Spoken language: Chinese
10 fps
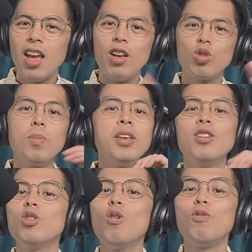专门研
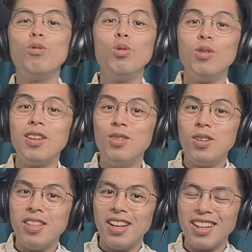究腐女真
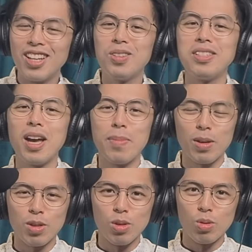菌的科学家表
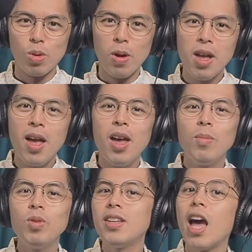示说，
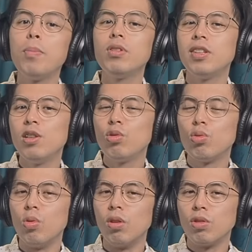目前还不清
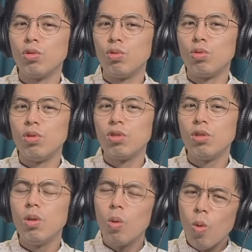楚哦，这种菌
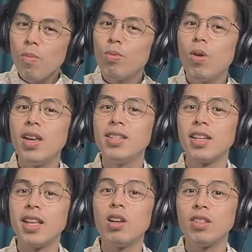是会不会影
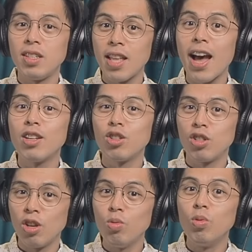响到其他
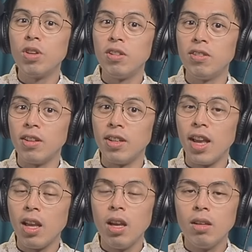生物跟人
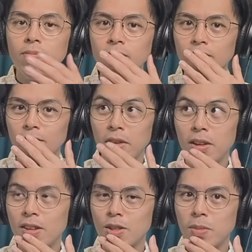类？嗯，
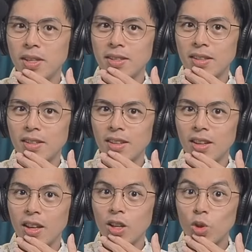什么意思？
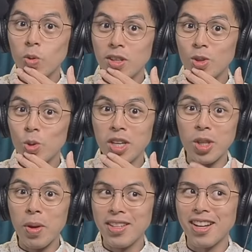这种真菌可
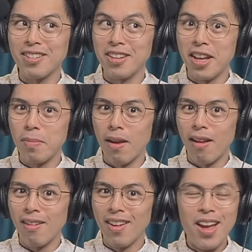能会影响人类
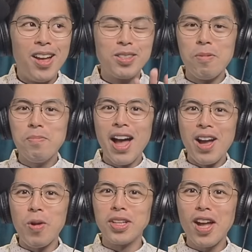吗？怎么
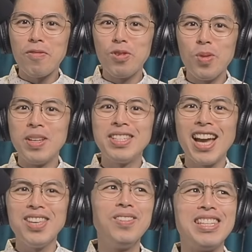办？广大腐女们现
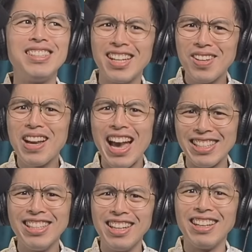在又紧张又开
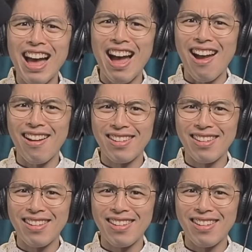心了啦！